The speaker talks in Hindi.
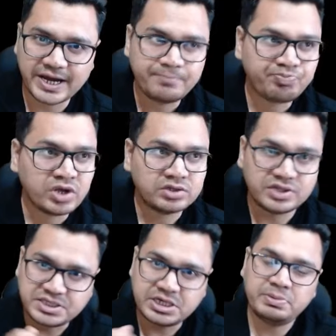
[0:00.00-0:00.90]
है
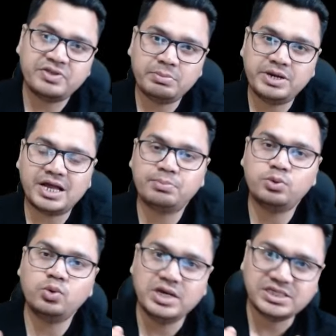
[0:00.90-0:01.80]
10 से 15 मिनट
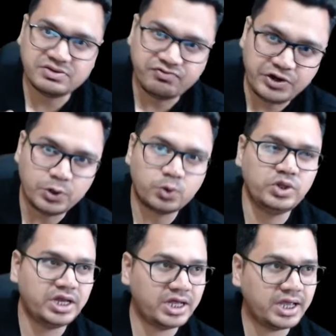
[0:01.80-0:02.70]
आपको इस वीडियो को
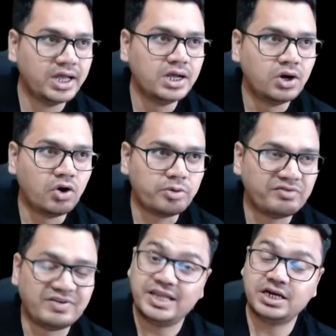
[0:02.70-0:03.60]
देने हैं और मैं
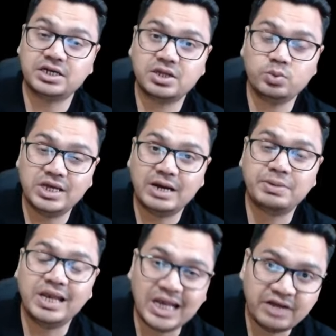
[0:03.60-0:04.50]
वादा करता हूं कि
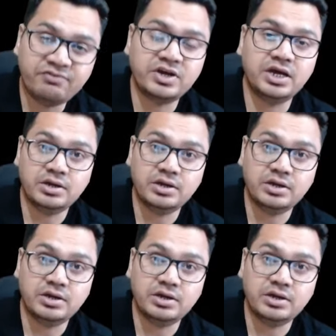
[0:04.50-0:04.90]
आपकी लाइफ के